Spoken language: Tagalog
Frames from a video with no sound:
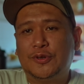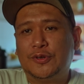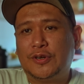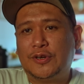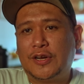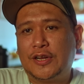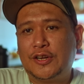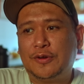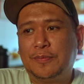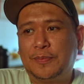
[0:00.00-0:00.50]

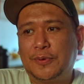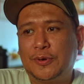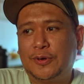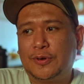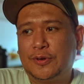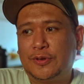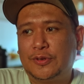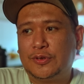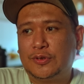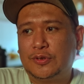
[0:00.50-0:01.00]
nung ano
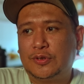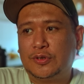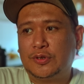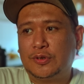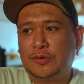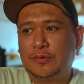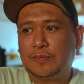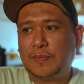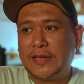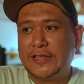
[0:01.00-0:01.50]
po,
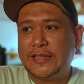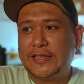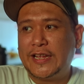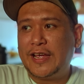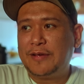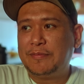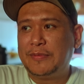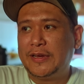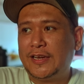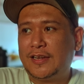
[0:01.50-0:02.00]
nung
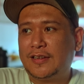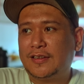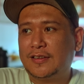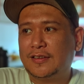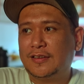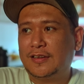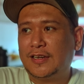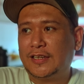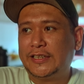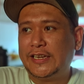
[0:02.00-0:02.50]
pandemic,
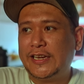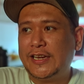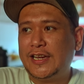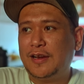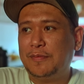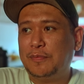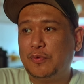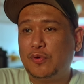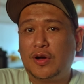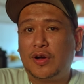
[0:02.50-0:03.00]

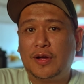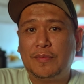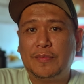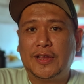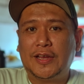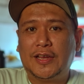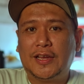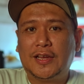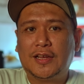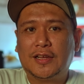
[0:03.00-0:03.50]
natigil po
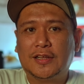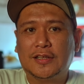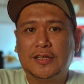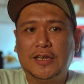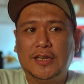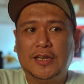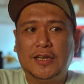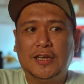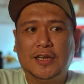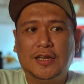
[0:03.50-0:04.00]
kami.
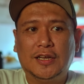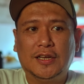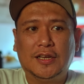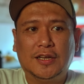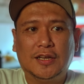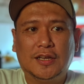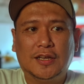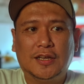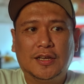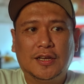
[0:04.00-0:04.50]

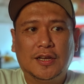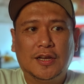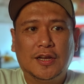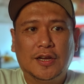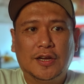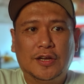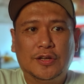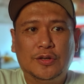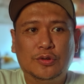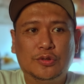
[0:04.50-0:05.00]
Di
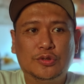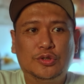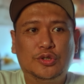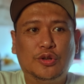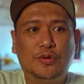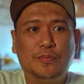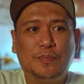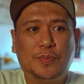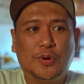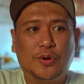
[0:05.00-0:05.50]
nung
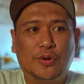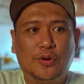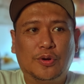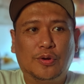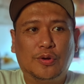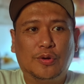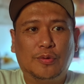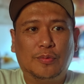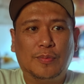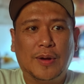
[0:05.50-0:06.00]
June po,
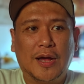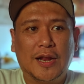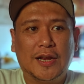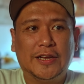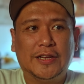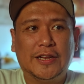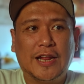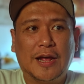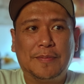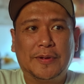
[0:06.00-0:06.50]

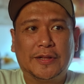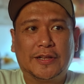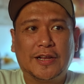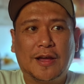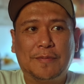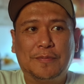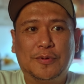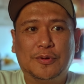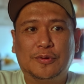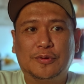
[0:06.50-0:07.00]
bali dapat
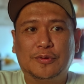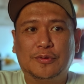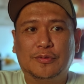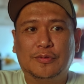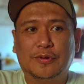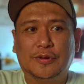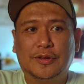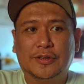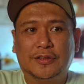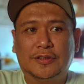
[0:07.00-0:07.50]
nga po
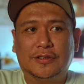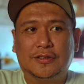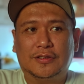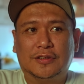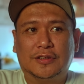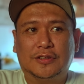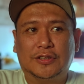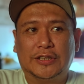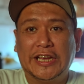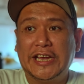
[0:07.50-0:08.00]

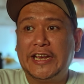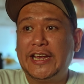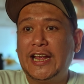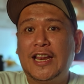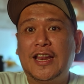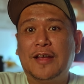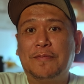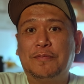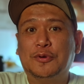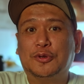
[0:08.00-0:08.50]

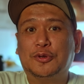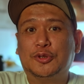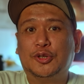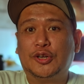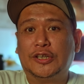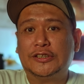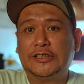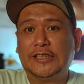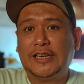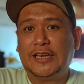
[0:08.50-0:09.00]
tigil na po to
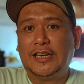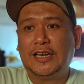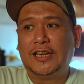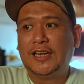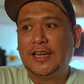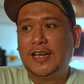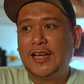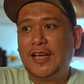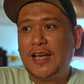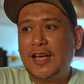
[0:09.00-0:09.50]
kasi
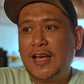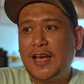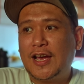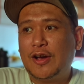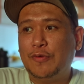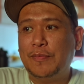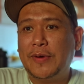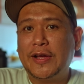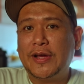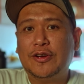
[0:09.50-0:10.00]

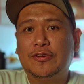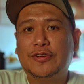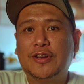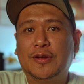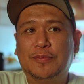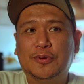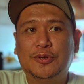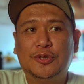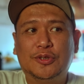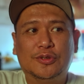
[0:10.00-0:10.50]
umayaw na
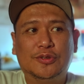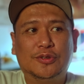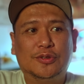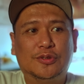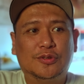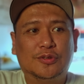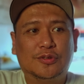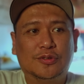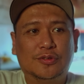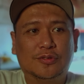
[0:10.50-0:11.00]
po
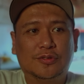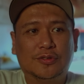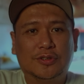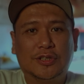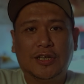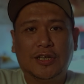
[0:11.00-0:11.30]
yung